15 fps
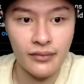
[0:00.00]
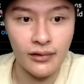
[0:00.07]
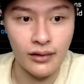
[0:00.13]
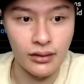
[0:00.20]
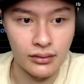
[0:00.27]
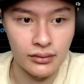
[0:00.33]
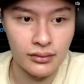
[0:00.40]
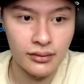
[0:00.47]

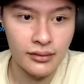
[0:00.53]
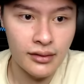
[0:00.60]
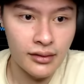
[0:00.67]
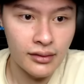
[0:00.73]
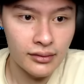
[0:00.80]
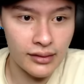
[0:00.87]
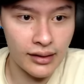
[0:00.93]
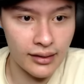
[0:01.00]
哦，
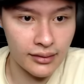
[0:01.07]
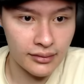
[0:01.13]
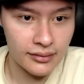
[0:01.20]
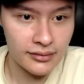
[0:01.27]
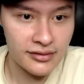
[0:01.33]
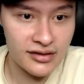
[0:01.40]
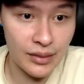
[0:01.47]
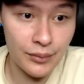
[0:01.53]
那
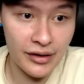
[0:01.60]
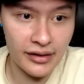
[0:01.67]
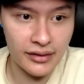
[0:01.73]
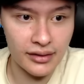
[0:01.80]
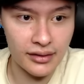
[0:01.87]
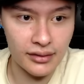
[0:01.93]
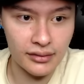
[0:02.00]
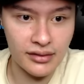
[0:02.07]
上面
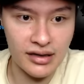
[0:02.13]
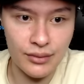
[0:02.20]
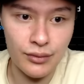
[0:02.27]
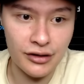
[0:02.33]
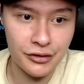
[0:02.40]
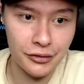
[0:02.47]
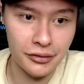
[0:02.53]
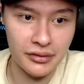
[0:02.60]
的提
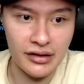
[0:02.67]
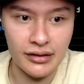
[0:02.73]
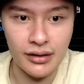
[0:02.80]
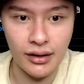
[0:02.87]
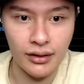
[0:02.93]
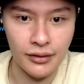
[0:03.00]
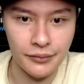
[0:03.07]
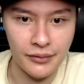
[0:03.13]
问就有提
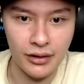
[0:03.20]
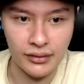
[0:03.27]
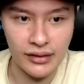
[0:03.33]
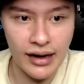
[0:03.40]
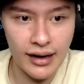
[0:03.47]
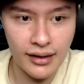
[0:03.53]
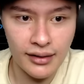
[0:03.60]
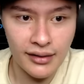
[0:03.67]
到了哦，
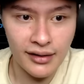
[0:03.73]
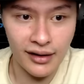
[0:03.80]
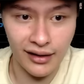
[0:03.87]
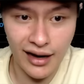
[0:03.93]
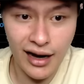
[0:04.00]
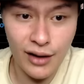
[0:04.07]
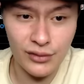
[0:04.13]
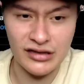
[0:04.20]
他很
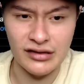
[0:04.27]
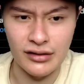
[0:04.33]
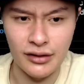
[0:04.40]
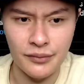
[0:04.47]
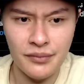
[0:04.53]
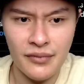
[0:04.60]
好奇哦。